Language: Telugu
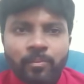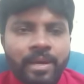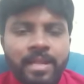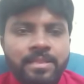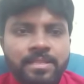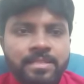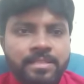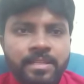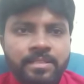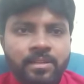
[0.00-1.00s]
భారతదేశ
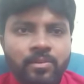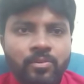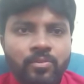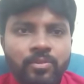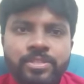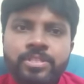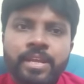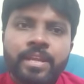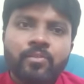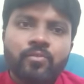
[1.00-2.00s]
చరిత్రలో
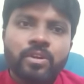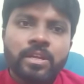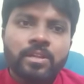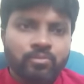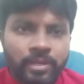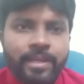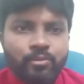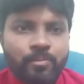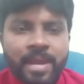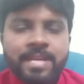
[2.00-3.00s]
జరిగి ఉండదు
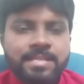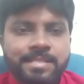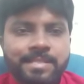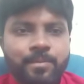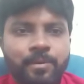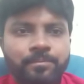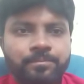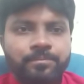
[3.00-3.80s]
లేదు మ్యాక్సిమం